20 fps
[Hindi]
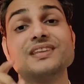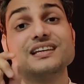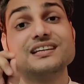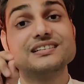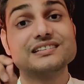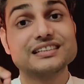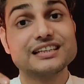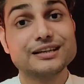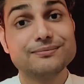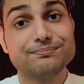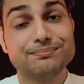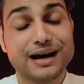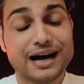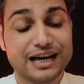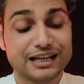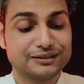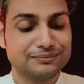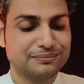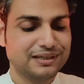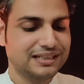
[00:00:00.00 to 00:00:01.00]
इसके
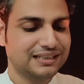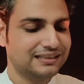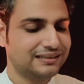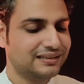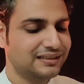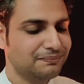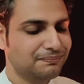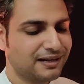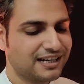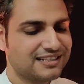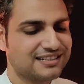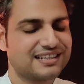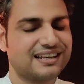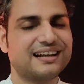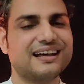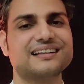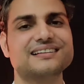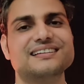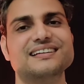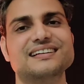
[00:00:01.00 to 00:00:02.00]
बाद में दीपक
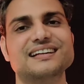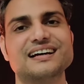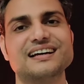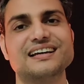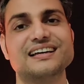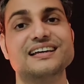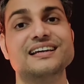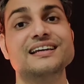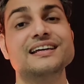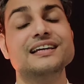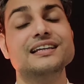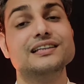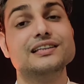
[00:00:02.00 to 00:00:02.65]
जला देना है